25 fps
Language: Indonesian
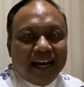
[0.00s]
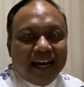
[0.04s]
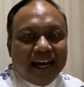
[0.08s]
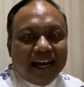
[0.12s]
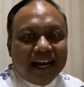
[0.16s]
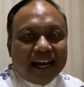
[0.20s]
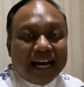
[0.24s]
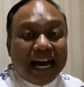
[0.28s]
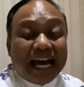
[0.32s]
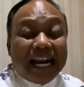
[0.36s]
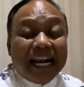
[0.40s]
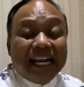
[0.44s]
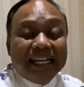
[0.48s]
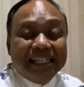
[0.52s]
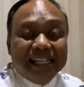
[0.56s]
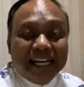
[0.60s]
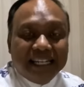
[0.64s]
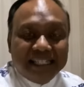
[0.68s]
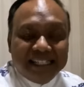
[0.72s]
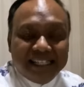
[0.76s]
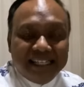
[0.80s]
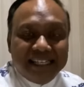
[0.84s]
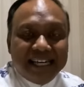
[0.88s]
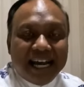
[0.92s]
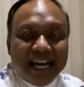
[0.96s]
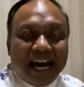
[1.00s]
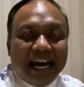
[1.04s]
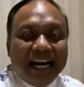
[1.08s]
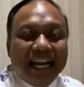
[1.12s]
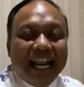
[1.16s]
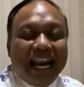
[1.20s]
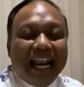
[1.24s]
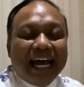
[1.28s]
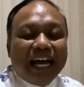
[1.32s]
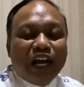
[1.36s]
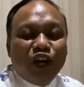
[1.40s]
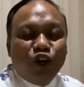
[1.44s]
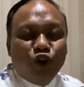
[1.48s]
Karena janjinya
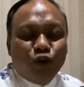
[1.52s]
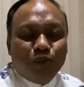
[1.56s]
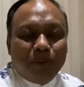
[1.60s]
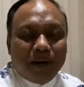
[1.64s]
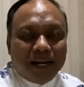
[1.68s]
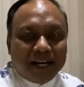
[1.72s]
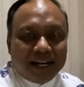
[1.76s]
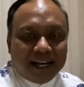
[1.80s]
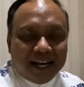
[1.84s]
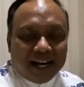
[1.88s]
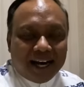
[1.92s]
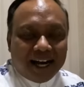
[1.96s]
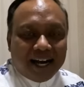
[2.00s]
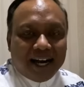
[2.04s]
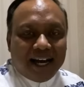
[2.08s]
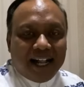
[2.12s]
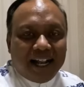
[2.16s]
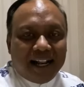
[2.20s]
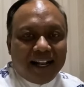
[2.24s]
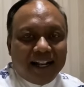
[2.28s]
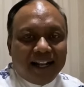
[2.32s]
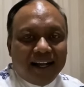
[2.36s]
adalah kehidupan kekal.